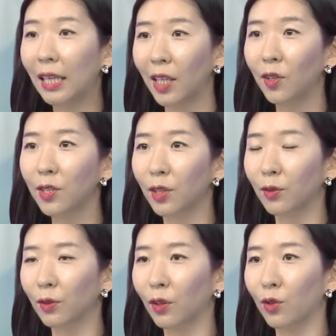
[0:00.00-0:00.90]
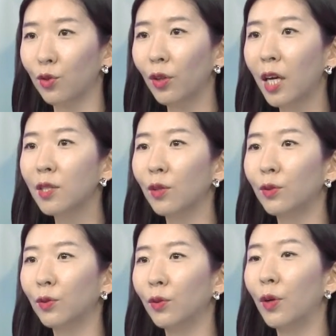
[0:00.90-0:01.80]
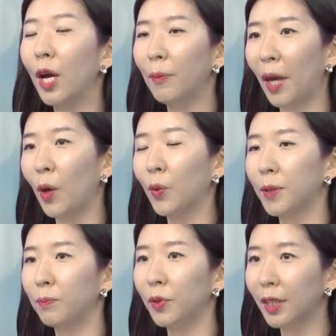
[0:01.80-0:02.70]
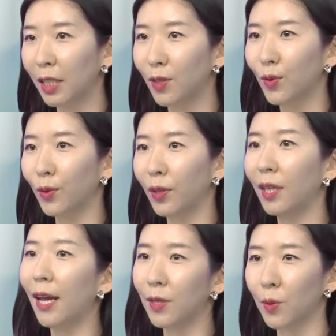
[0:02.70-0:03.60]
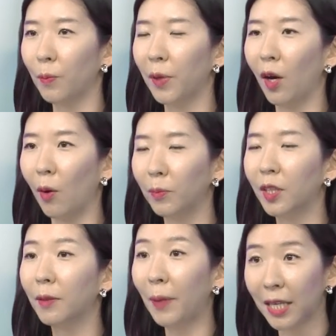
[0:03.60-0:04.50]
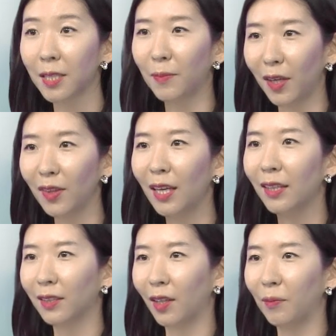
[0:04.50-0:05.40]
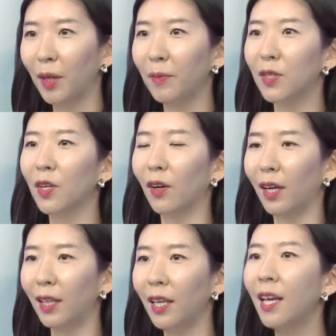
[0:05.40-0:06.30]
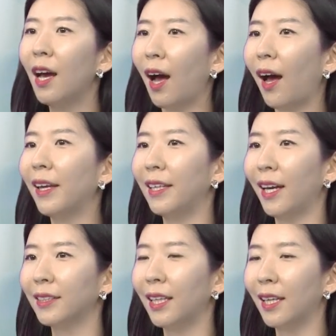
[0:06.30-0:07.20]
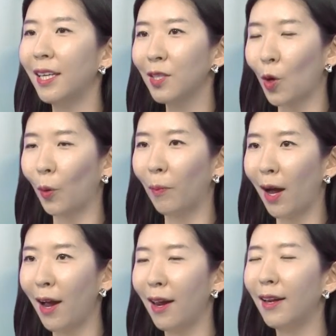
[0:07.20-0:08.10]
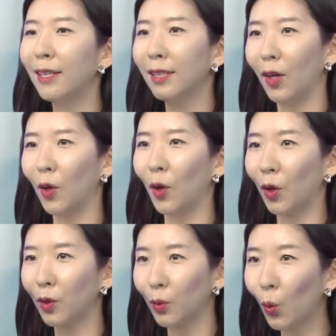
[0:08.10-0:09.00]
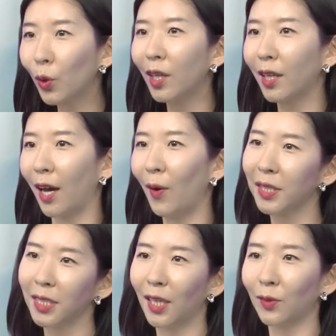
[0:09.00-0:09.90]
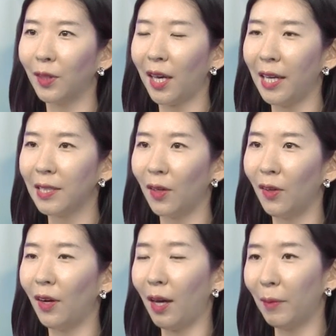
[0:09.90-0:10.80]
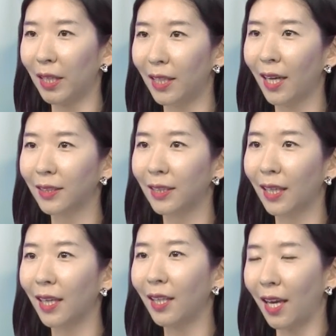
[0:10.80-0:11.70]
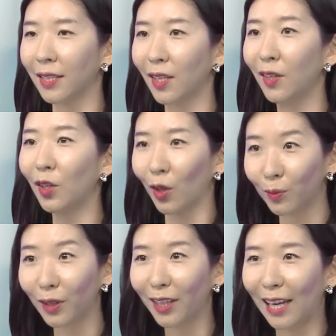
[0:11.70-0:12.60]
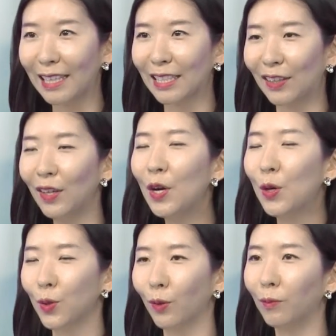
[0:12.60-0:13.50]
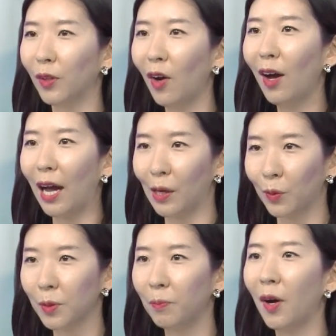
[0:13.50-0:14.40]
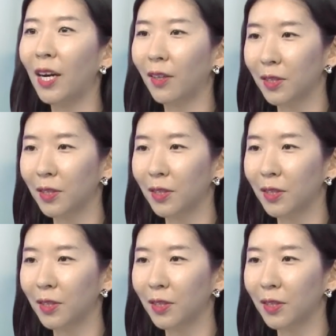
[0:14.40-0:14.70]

이런 식으로 더 추가적으로 배우고 싶은 기술을 SOP에 엄급하시면 그러면 면접관이 아, 이 학생이 정말 어, 어떤 동기가 확실하구나 해서 아마 이 학생에 대해 대해서 여러분에 대해서 조금 더 알고 싶어 할